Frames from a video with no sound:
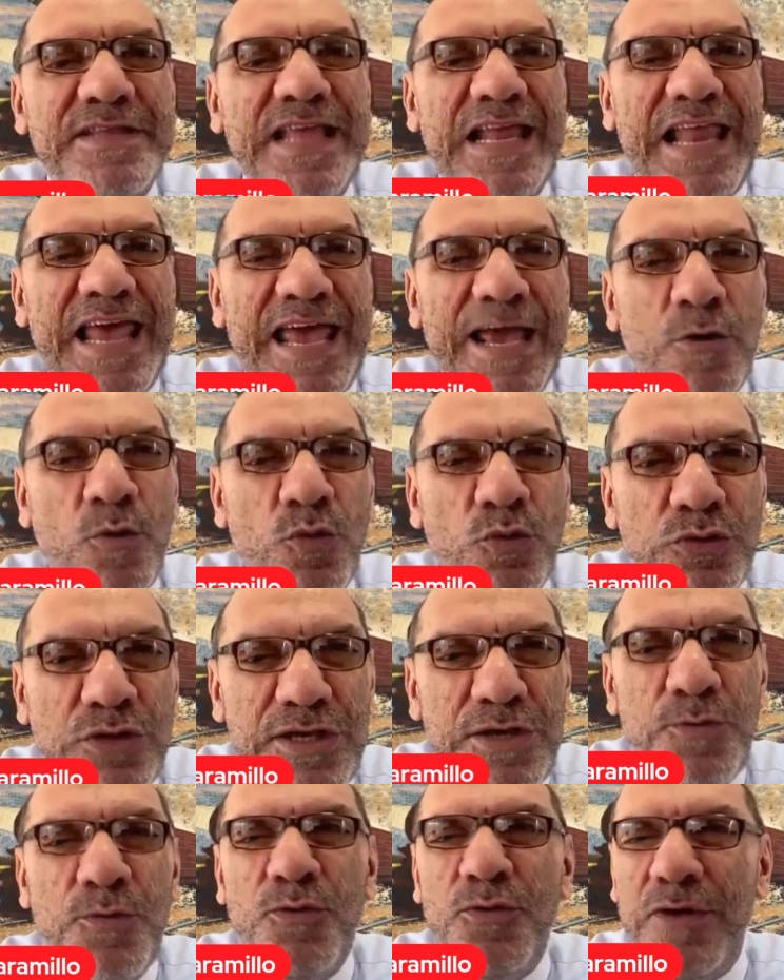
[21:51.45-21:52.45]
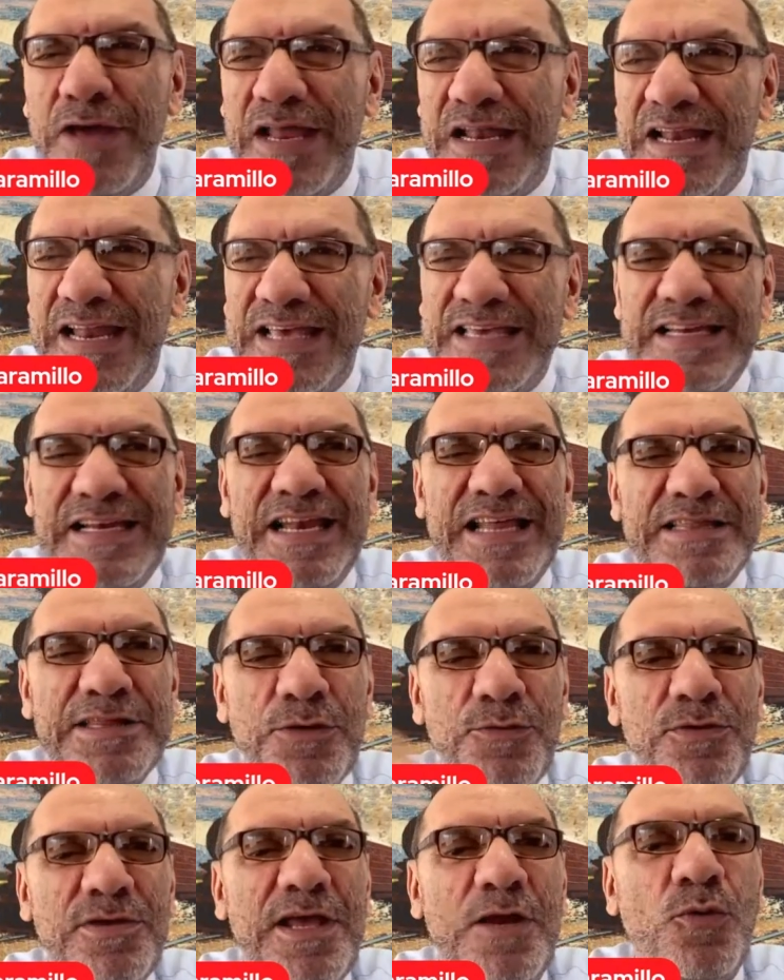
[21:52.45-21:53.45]
del Ejecutivo, el
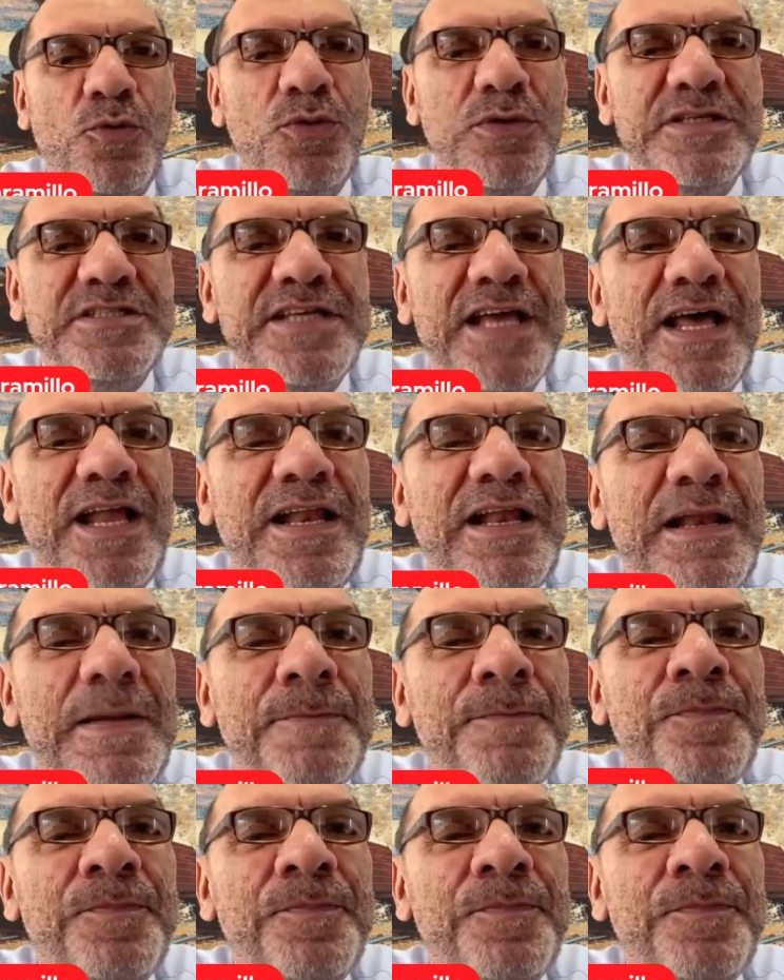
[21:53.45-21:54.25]
Legislativo y el Judicial,